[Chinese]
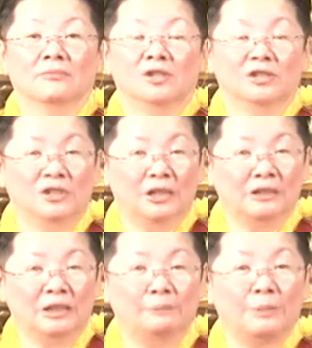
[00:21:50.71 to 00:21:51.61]

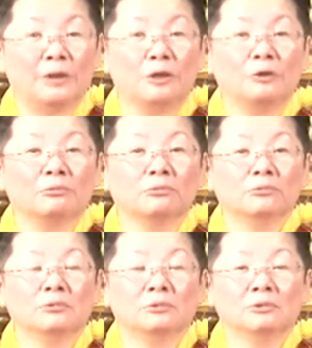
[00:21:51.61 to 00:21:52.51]
身体病痛，
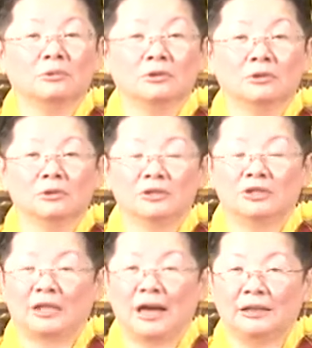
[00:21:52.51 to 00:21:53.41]

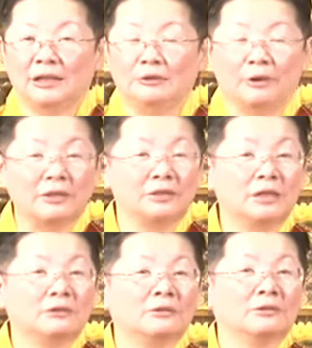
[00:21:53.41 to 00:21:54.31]
家庭环
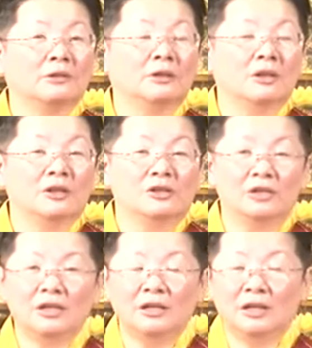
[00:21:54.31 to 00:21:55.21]
境，
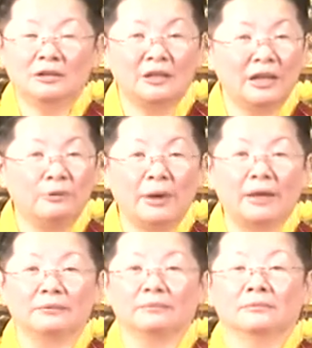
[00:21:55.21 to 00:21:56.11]
任何内外，